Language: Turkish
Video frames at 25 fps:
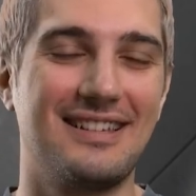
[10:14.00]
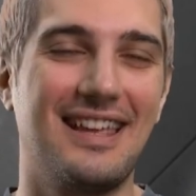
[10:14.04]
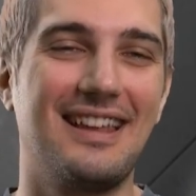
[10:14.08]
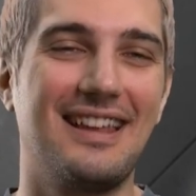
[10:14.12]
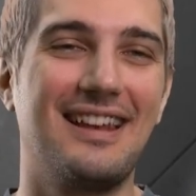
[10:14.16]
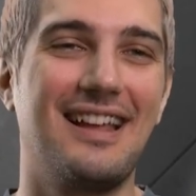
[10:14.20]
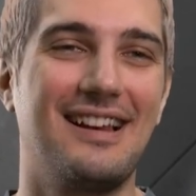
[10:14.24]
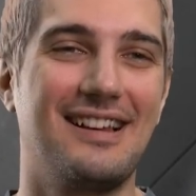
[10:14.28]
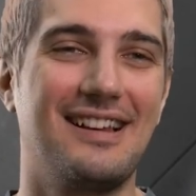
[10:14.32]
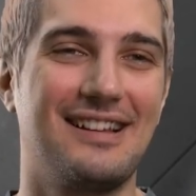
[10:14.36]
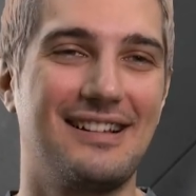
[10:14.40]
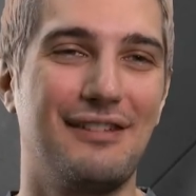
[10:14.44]
ee,
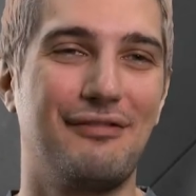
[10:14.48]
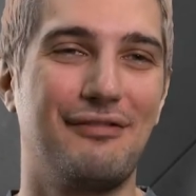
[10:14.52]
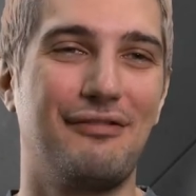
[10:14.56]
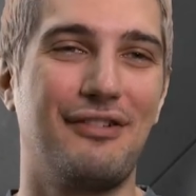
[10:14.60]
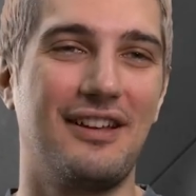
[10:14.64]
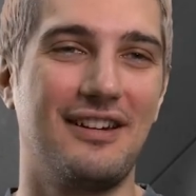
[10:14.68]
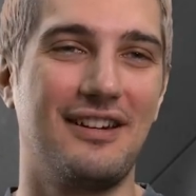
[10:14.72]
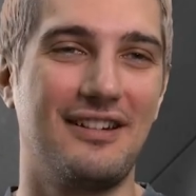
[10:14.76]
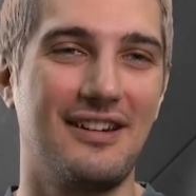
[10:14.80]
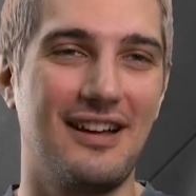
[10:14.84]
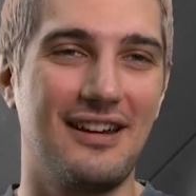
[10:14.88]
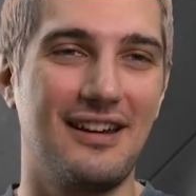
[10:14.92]
genellikle
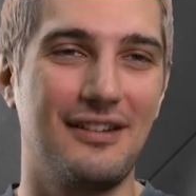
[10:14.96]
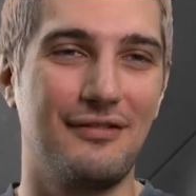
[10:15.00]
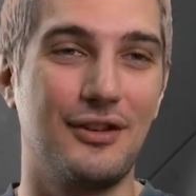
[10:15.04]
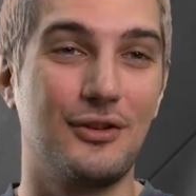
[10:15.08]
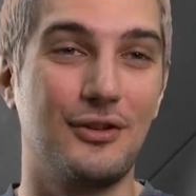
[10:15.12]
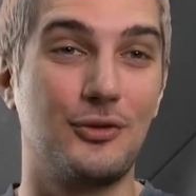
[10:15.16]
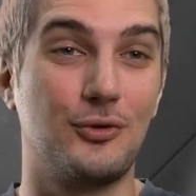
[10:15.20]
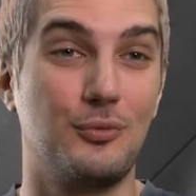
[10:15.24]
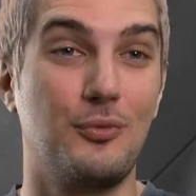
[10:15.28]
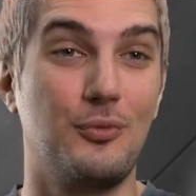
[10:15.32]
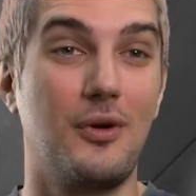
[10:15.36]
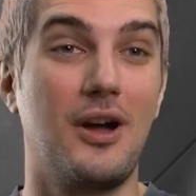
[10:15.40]
Ferrari
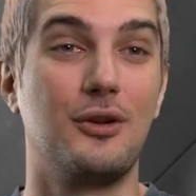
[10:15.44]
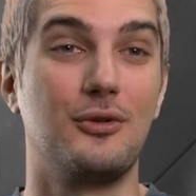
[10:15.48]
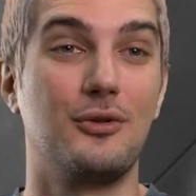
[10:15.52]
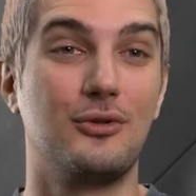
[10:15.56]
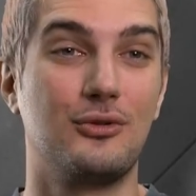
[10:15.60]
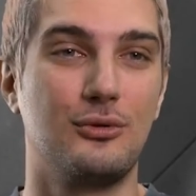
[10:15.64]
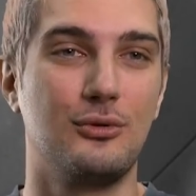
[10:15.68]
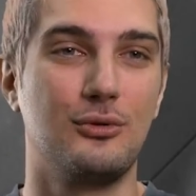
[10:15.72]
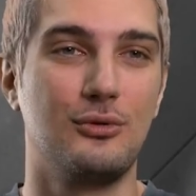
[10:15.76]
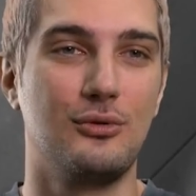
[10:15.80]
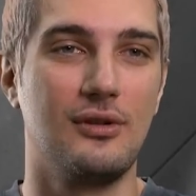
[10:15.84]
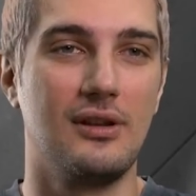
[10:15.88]
ve Schumacher
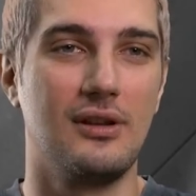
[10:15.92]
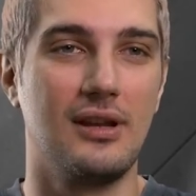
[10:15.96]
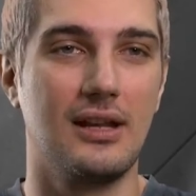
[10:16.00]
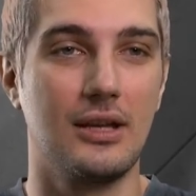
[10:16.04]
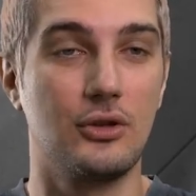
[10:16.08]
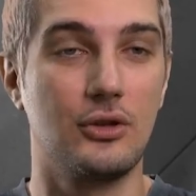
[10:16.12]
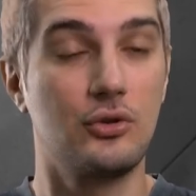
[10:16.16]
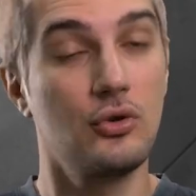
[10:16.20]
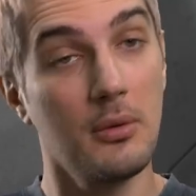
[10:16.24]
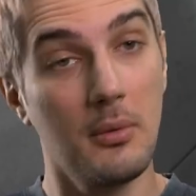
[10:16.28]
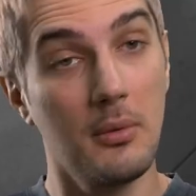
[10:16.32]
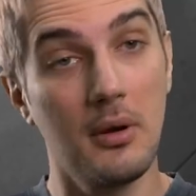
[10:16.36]
üstünlüğüyle
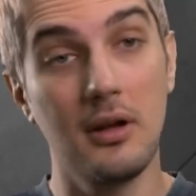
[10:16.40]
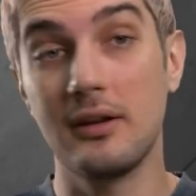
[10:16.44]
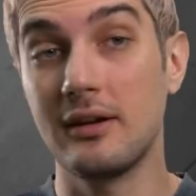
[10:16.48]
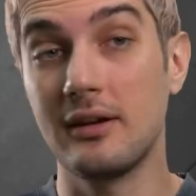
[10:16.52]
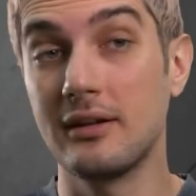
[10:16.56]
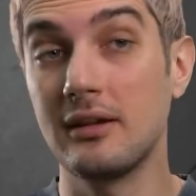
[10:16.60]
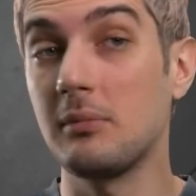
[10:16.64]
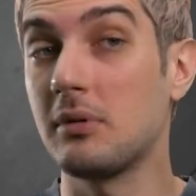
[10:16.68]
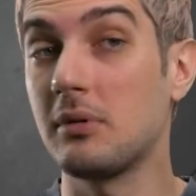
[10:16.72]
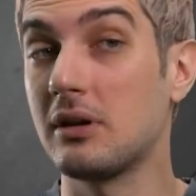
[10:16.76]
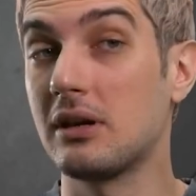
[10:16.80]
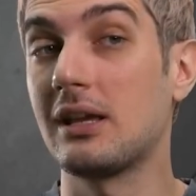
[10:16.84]
geçiyor ama
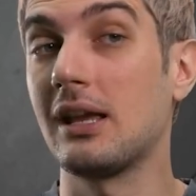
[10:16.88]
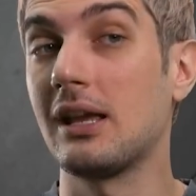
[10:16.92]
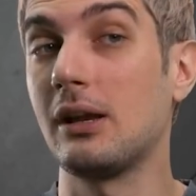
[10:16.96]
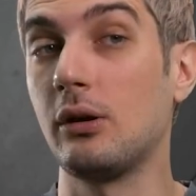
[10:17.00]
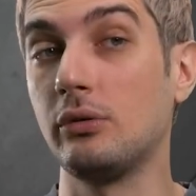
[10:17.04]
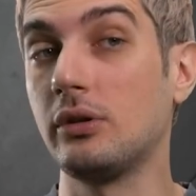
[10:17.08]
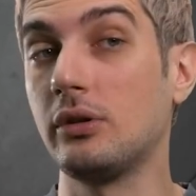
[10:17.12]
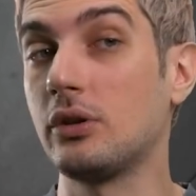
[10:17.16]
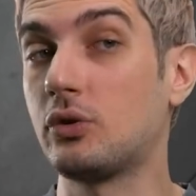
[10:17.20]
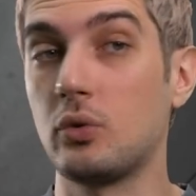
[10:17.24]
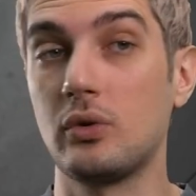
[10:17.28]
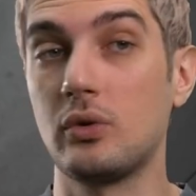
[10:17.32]
arada
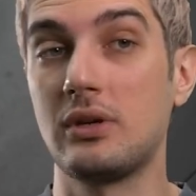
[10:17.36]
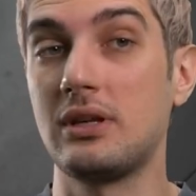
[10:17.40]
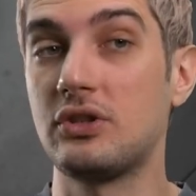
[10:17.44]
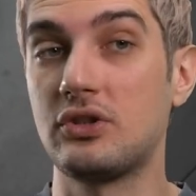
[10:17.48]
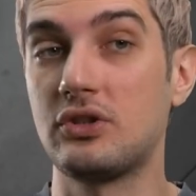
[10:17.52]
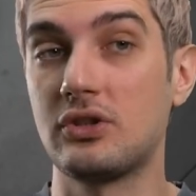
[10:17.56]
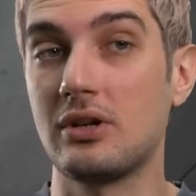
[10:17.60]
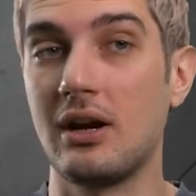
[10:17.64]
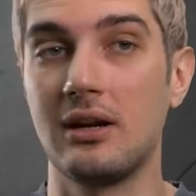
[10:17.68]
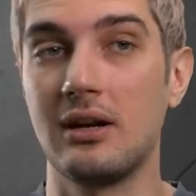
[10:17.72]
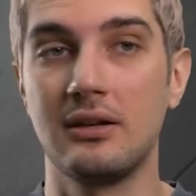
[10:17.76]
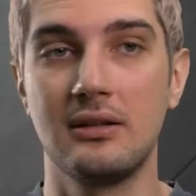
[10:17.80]
Barrichello'nun da çok iyi
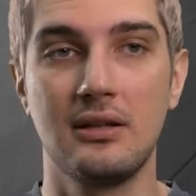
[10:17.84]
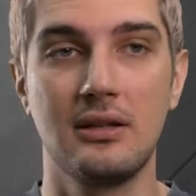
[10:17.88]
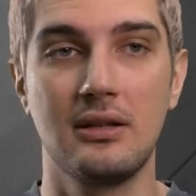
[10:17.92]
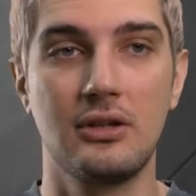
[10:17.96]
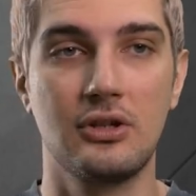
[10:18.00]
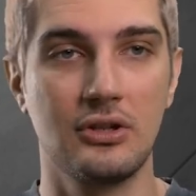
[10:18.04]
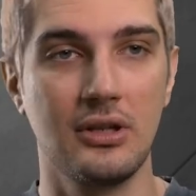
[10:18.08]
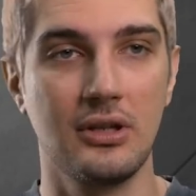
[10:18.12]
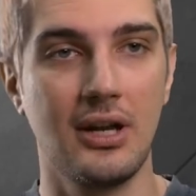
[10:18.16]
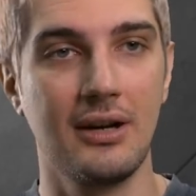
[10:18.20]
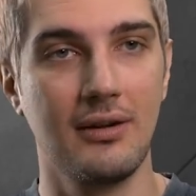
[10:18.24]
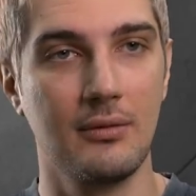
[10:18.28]
çıkardığı
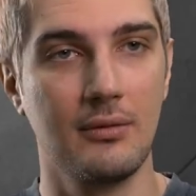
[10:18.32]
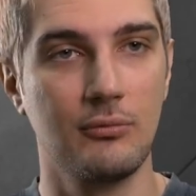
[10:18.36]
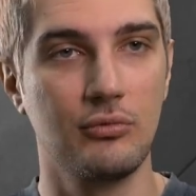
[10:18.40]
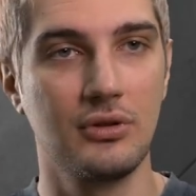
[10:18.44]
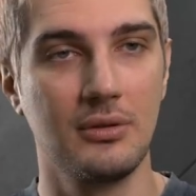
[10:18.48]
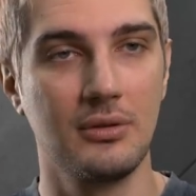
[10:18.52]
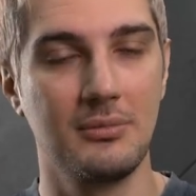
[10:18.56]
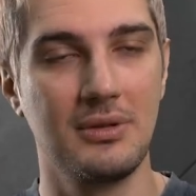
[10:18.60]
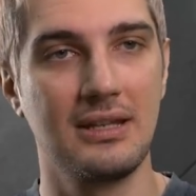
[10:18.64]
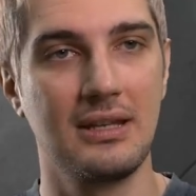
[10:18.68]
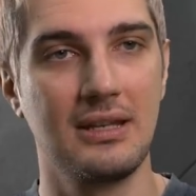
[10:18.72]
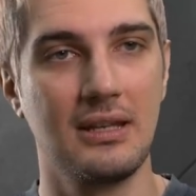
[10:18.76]
yarışlar var.
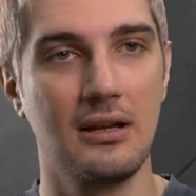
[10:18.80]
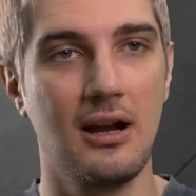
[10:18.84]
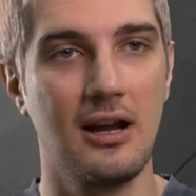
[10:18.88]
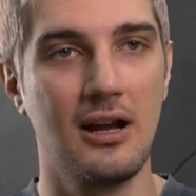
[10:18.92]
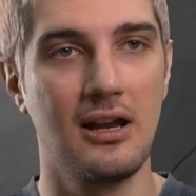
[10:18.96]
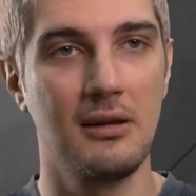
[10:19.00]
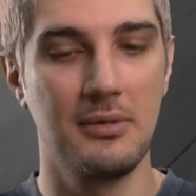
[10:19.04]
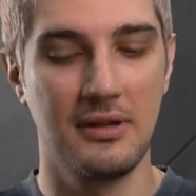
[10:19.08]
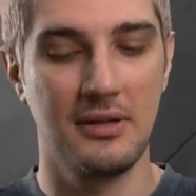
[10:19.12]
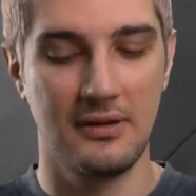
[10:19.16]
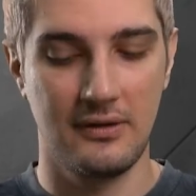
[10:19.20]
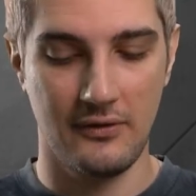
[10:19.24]
Burada bir iki
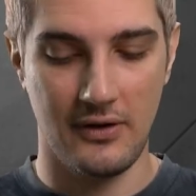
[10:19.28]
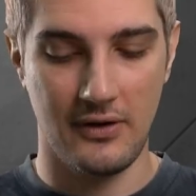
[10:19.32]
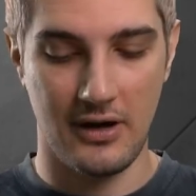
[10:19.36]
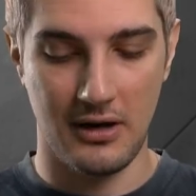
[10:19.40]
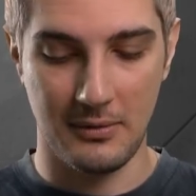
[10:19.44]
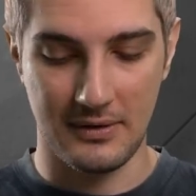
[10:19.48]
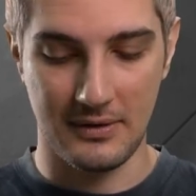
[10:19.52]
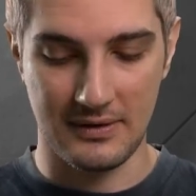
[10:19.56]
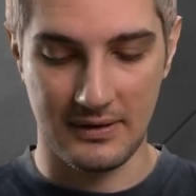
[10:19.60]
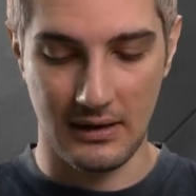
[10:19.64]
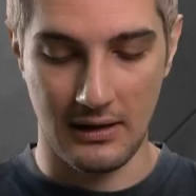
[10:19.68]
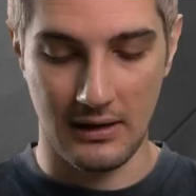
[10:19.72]
galibiyet var
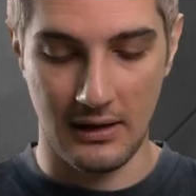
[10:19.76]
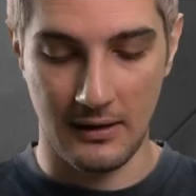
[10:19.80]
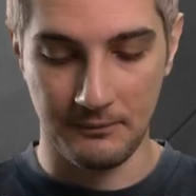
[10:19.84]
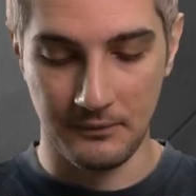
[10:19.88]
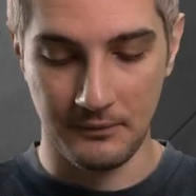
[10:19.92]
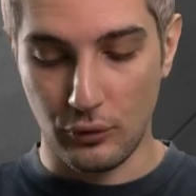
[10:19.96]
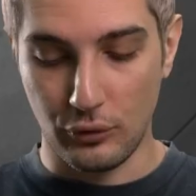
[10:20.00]
mesela.